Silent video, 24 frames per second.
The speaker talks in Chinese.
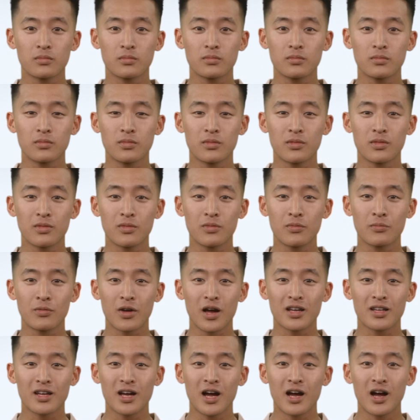谢谢大
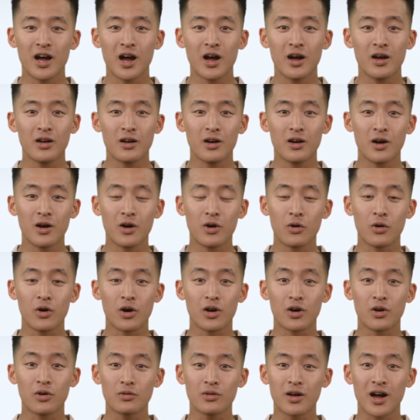家收看以
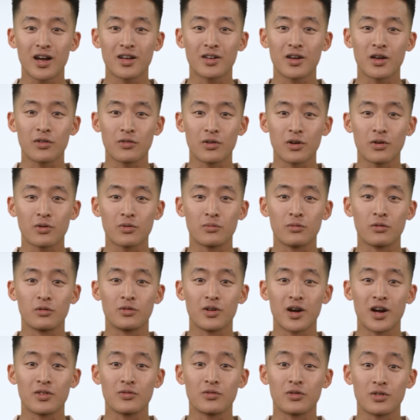上节目，这
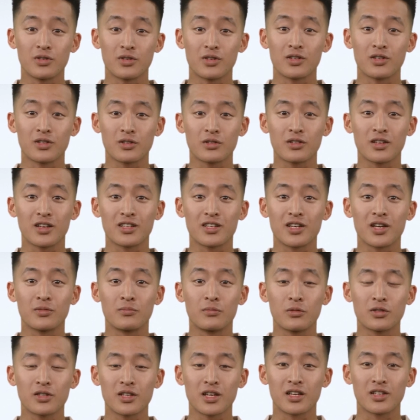是我们的编辑团
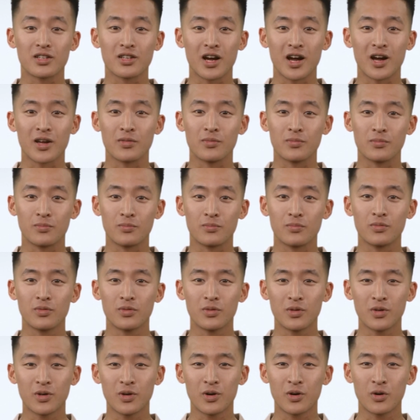队为大家搜
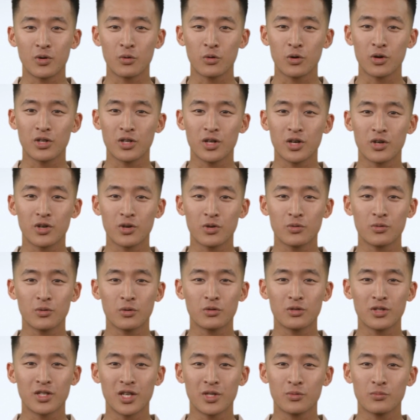集整理的，
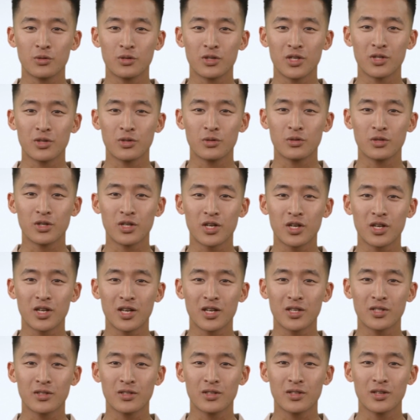认为有价值的
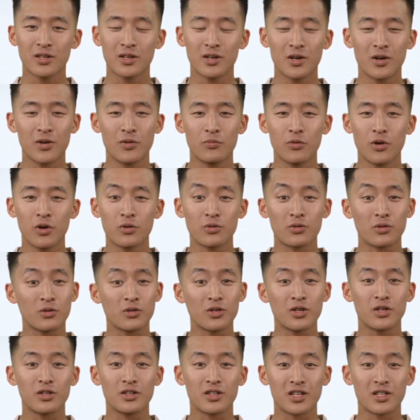信息、观点，
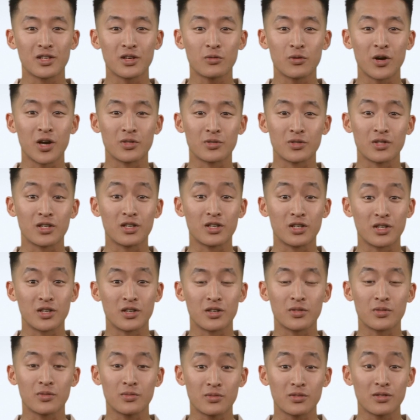但是并不一定
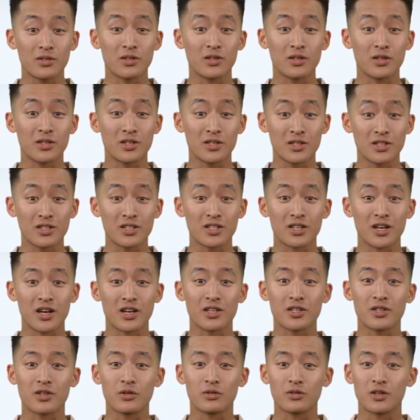代表我们立场，
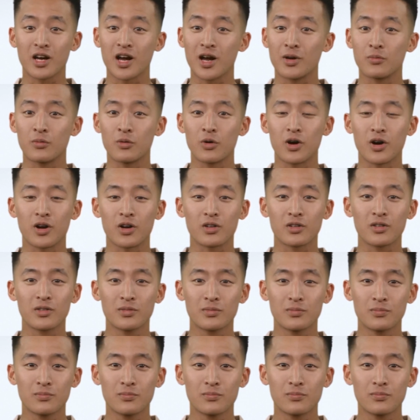不作为任何行为的
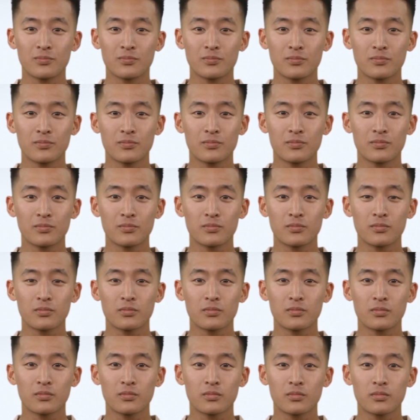建议。
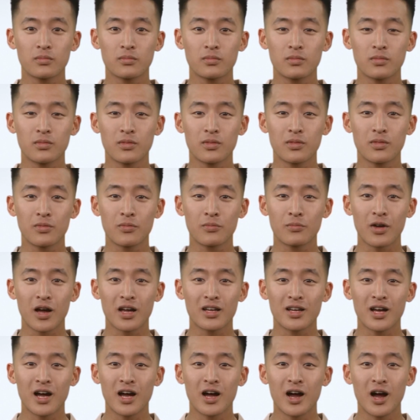欢迎大家为我们的节目
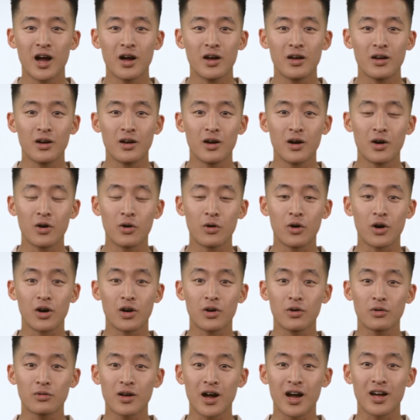点赞、订阅我
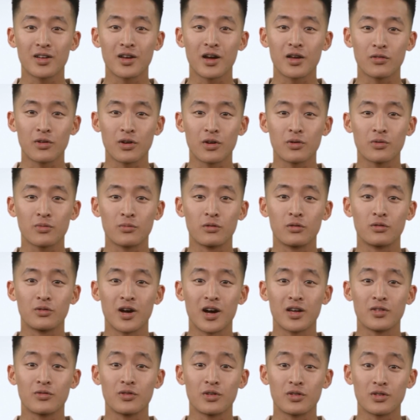们的频道，
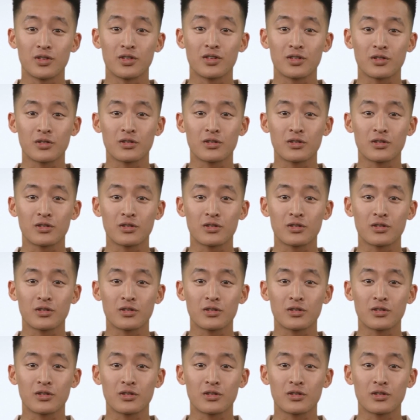谢谢。